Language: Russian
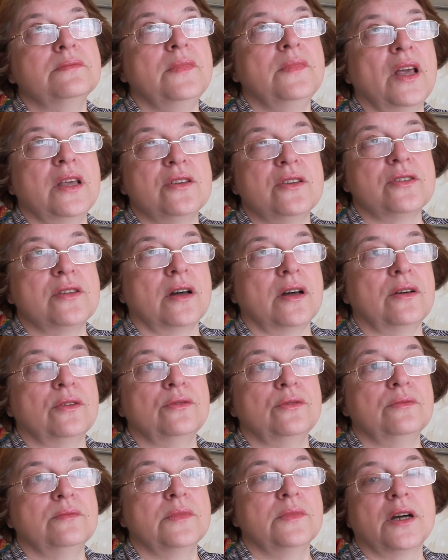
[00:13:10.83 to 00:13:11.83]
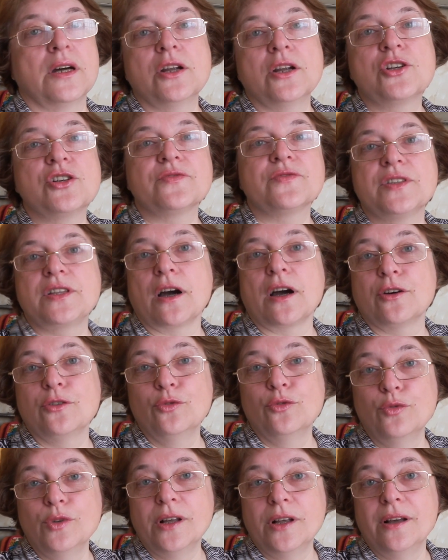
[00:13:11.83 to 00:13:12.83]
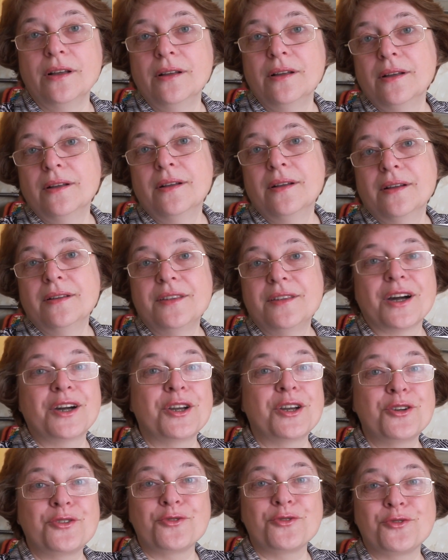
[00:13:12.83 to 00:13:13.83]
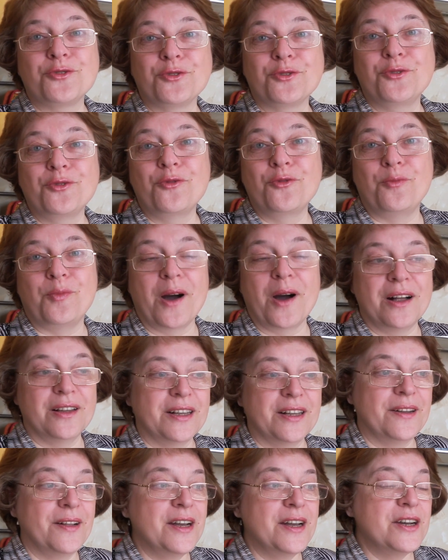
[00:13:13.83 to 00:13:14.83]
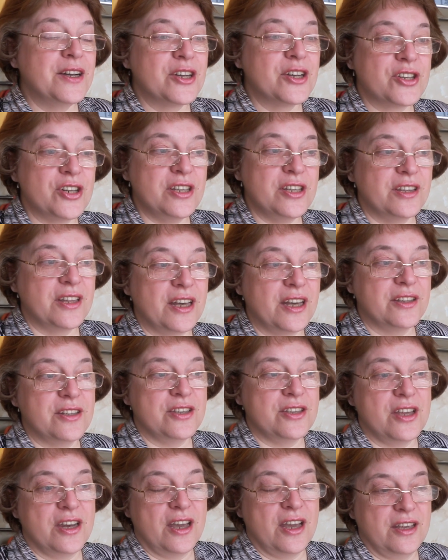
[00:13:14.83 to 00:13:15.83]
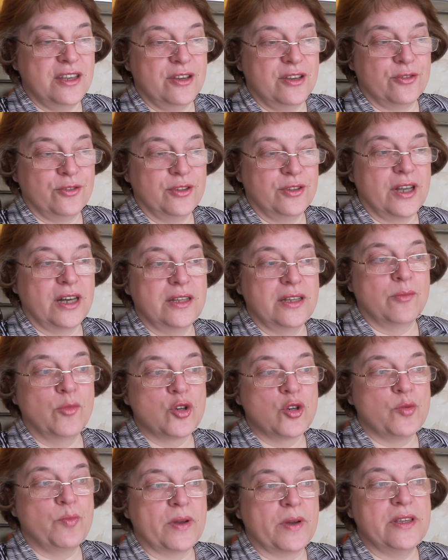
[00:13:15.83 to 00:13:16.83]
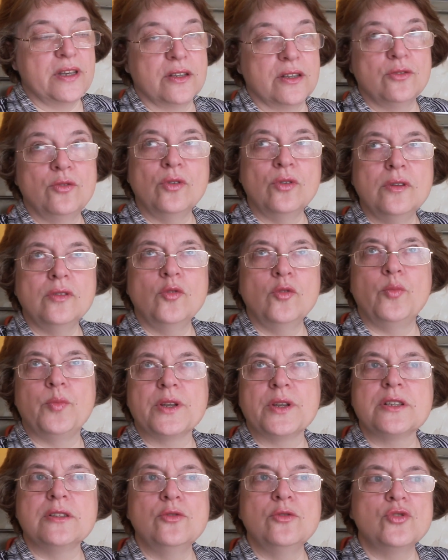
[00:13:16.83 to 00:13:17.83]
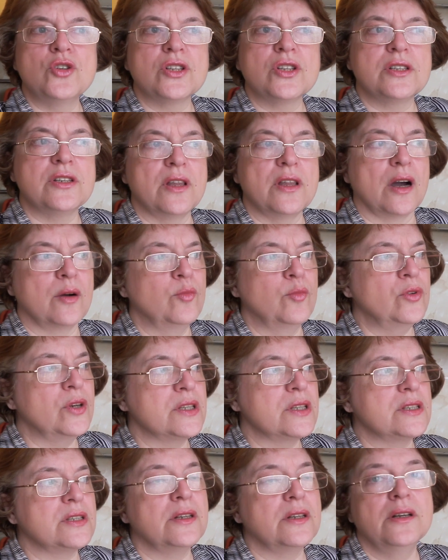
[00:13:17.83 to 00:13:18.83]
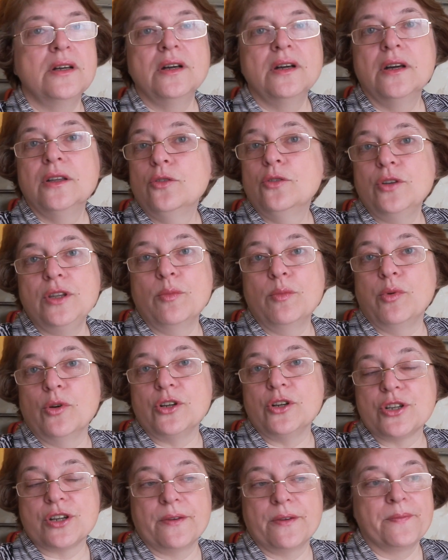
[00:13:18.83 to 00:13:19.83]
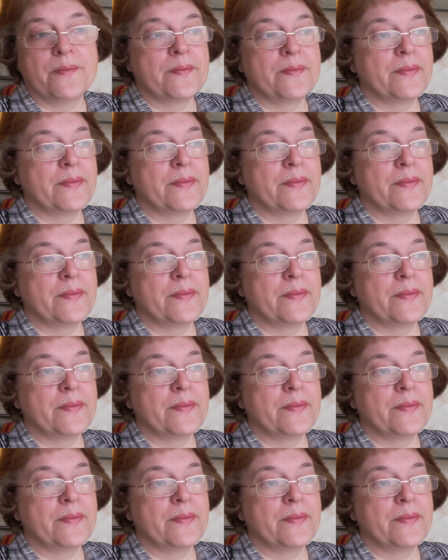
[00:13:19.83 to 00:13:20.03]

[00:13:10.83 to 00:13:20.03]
я не знаю, крыша вздохнула, на крышу что-то упало. Женя на это не реагирует. Она может поднять голову, прислушаться, нахмуриться, но не больше.